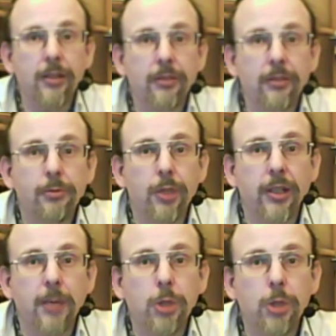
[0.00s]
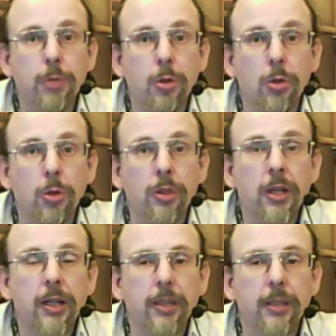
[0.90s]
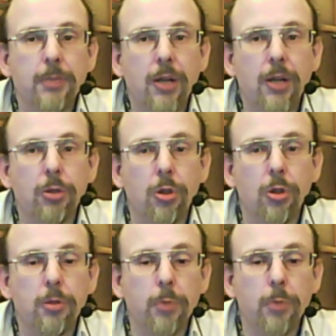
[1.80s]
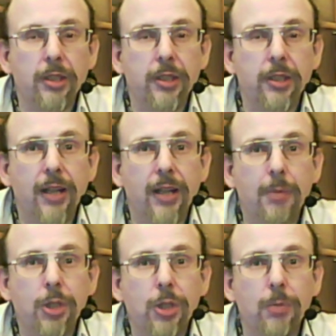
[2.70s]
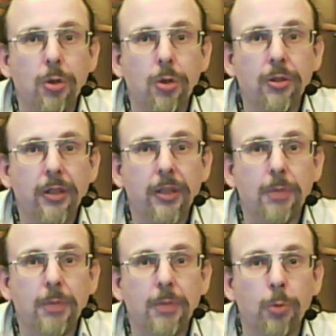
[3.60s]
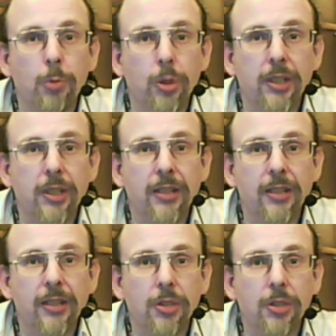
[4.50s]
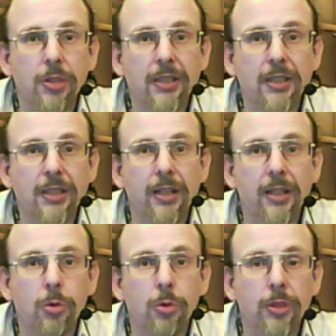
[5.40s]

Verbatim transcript: vor den Abstimmungen gibt es auch noch mündliche Abstimmungen, gibt es auch noch mündliche Änderungsanträge und